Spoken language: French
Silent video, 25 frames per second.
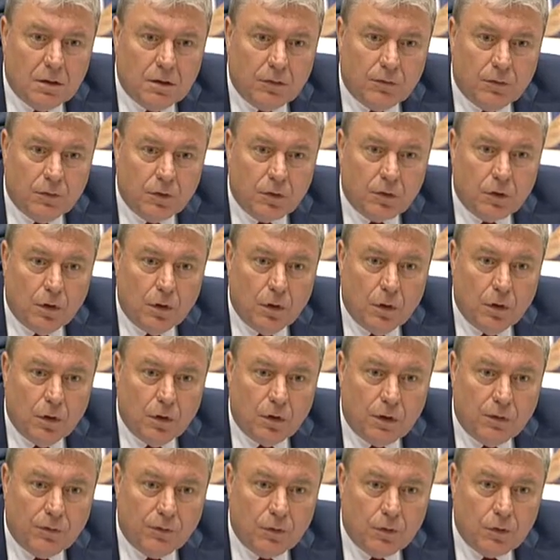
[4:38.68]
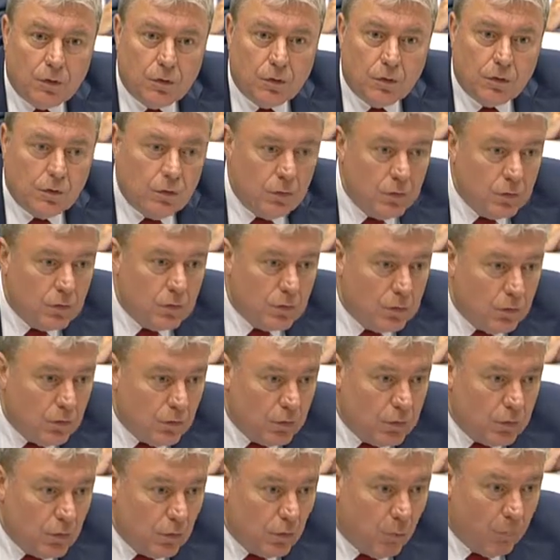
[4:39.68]
Il faut que, il
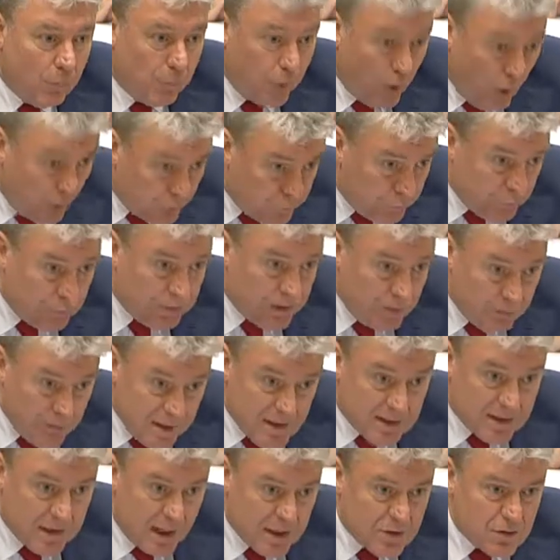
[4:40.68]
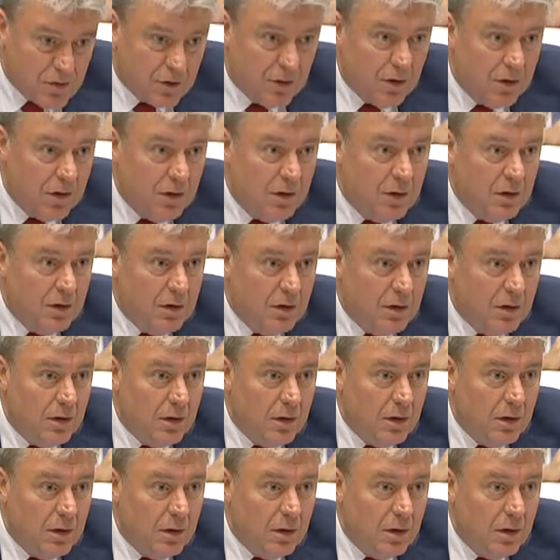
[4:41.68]
que, l'on porte des messages
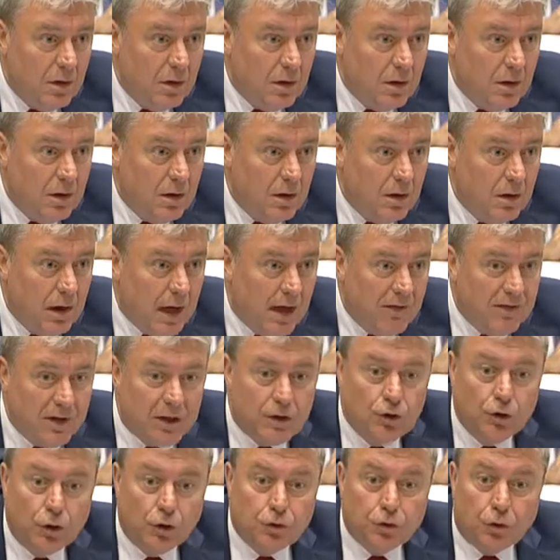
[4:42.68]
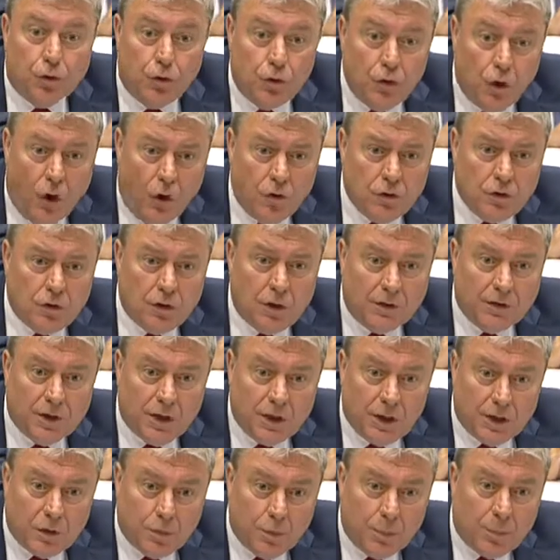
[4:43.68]
euh, avec notre langue quand
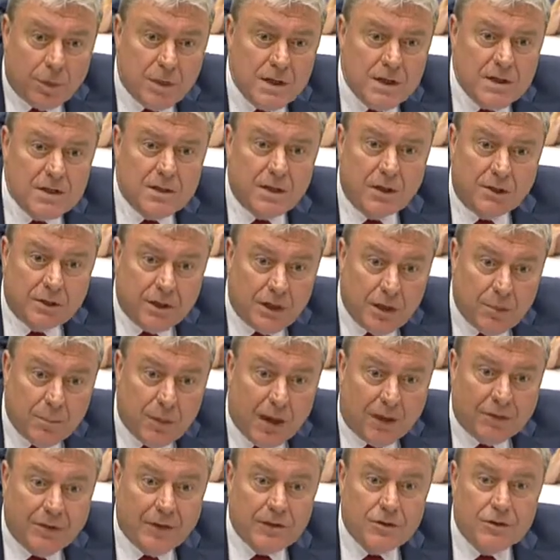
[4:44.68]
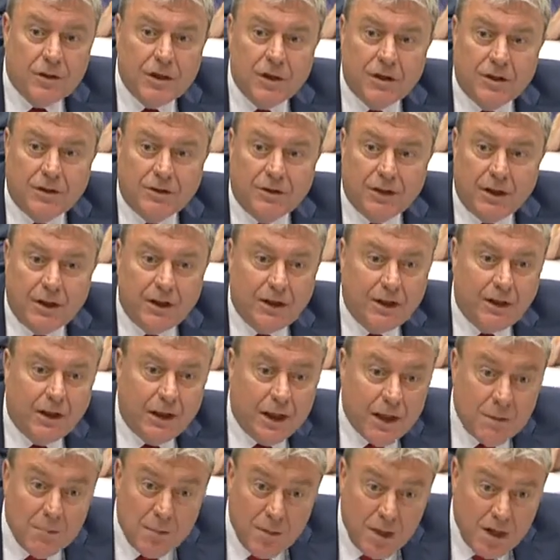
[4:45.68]
elle est comprise, quand elle est partagée, quand elle
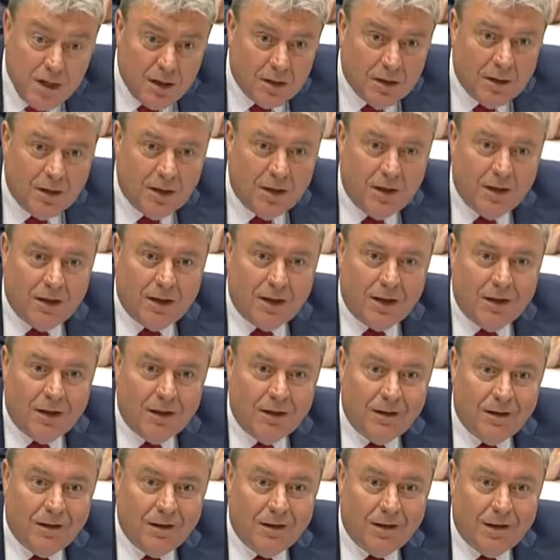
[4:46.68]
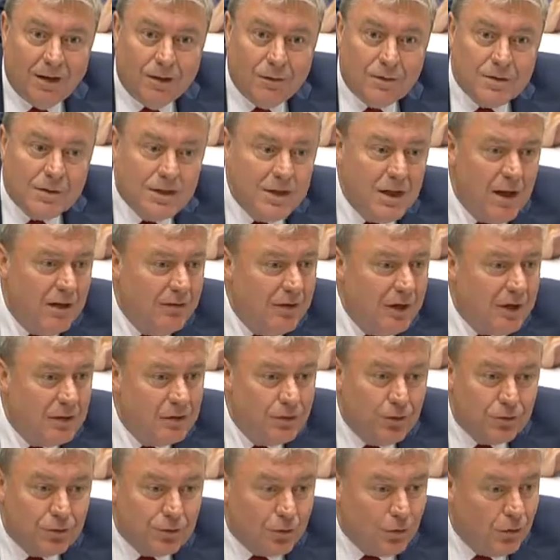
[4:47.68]
est aimée, et aussi
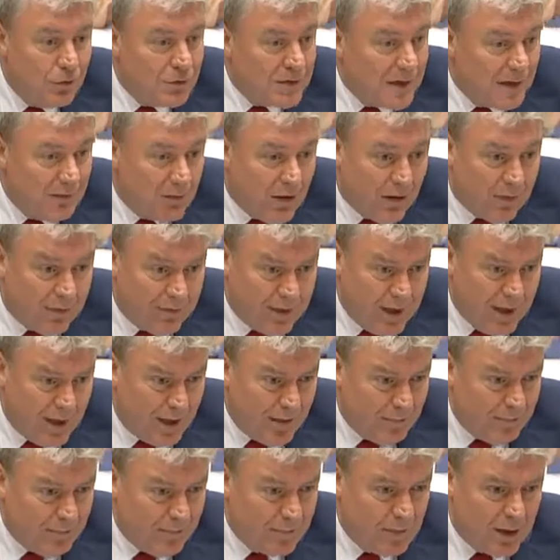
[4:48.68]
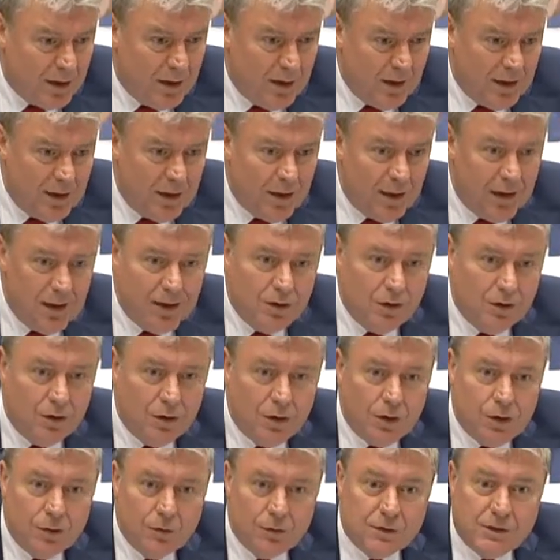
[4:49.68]
avec notre savoir-faire et,
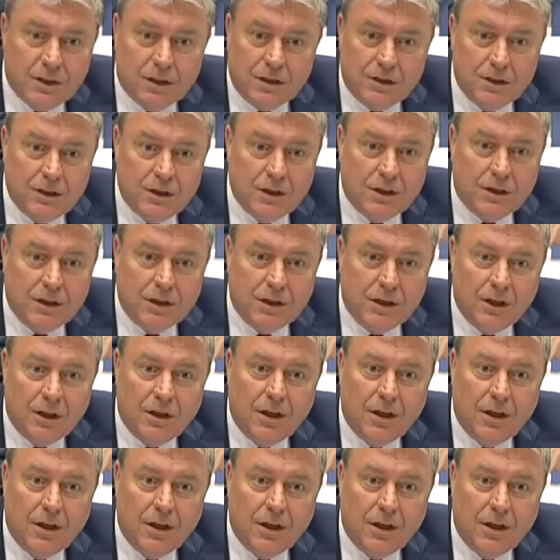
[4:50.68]
nos, techniques